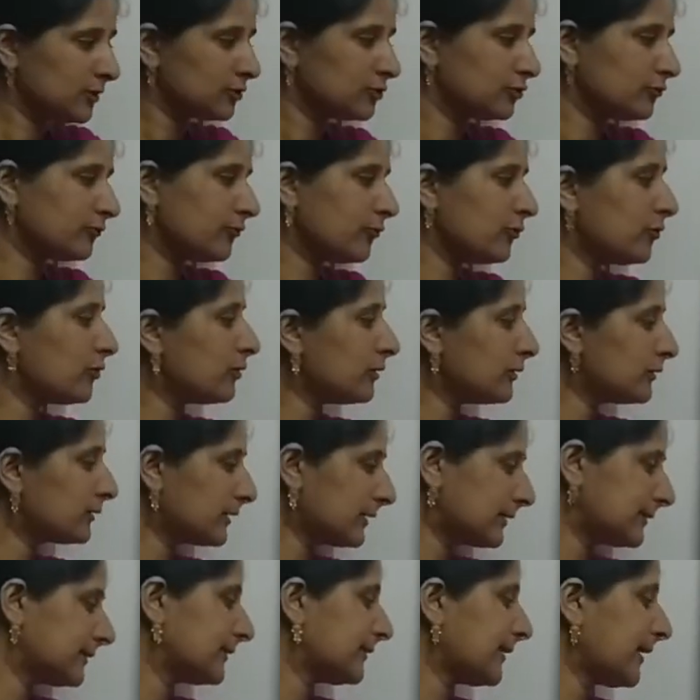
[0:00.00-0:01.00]
तो वो
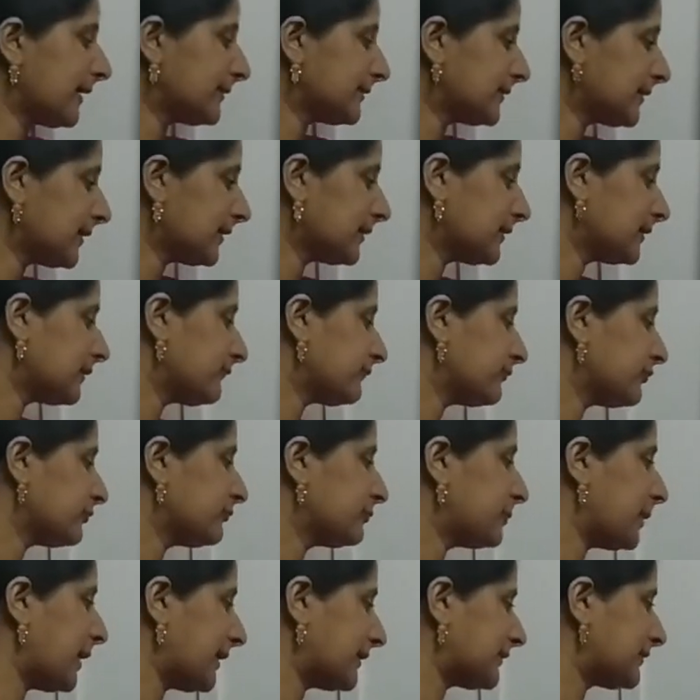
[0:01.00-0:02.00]
कठिनाइयां या वो
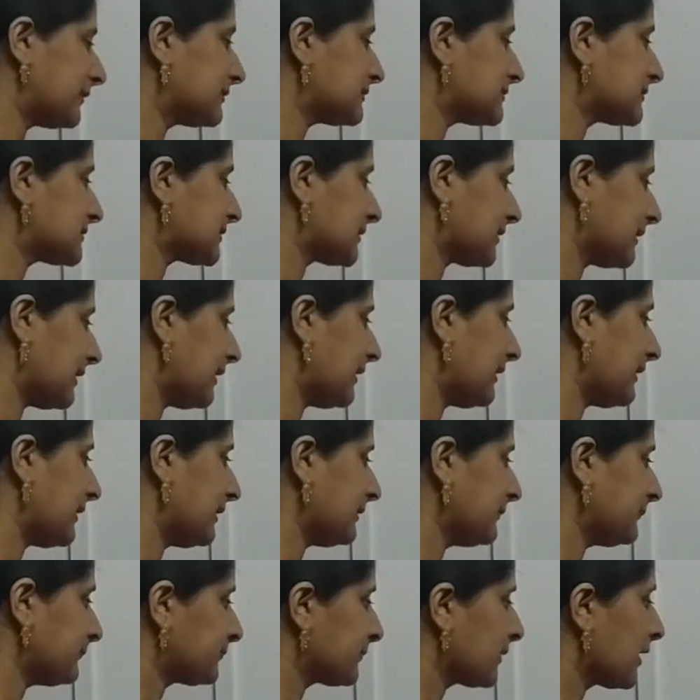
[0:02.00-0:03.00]
बैरियर्स क्या
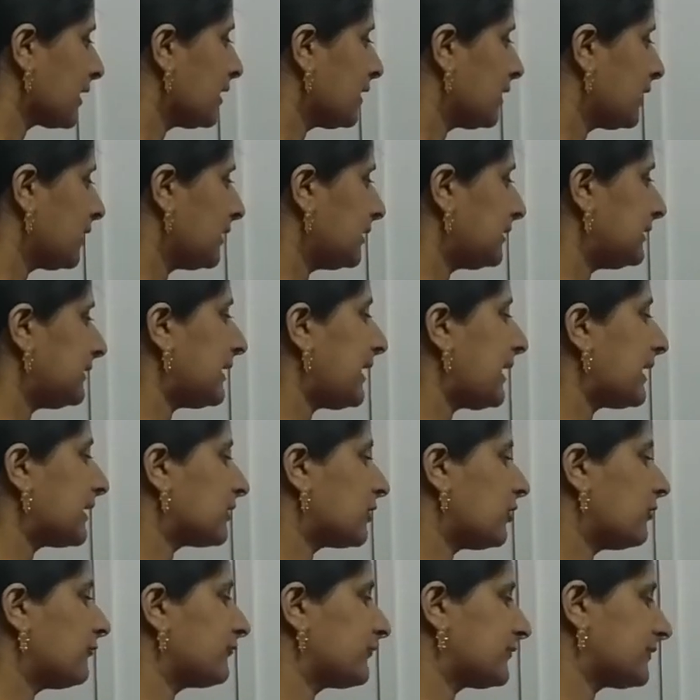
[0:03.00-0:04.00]
है
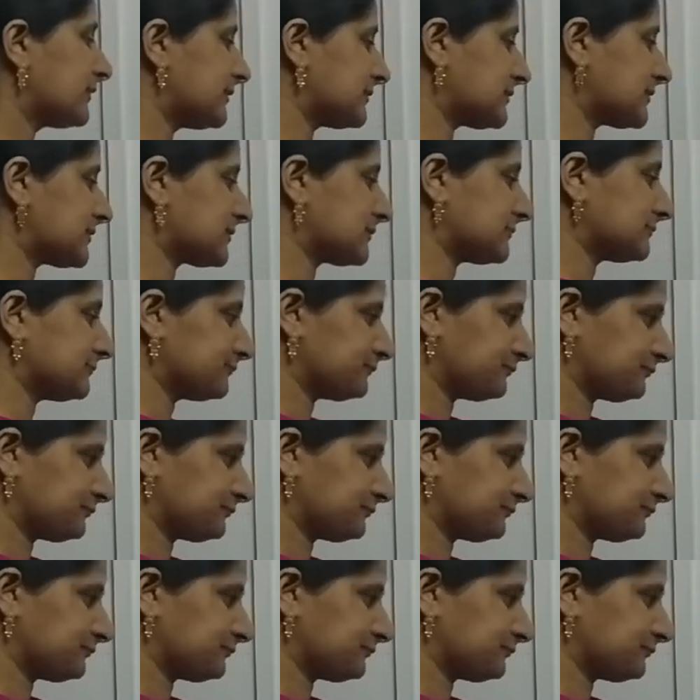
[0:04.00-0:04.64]
लैक ऑफ ट्रस्ट